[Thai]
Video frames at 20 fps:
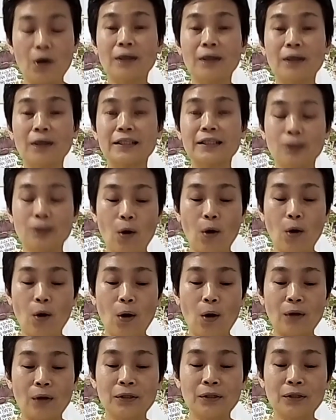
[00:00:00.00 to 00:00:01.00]
หัวข้อที่ส
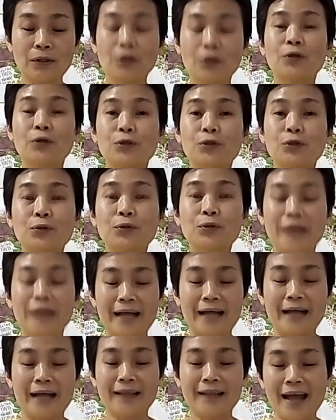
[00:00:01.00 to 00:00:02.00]
องอยู่
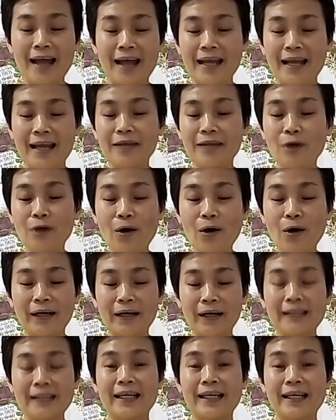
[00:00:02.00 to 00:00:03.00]
อย่างไรให้รอ
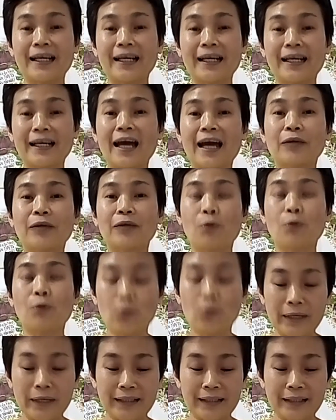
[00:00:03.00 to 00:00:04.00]
ดในสถานการณ์โค
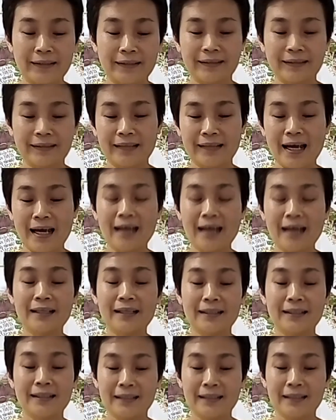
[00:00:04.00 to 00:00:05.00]
วิดนะคะ
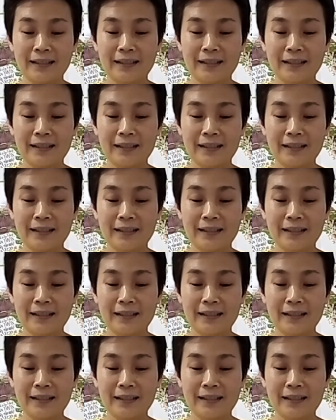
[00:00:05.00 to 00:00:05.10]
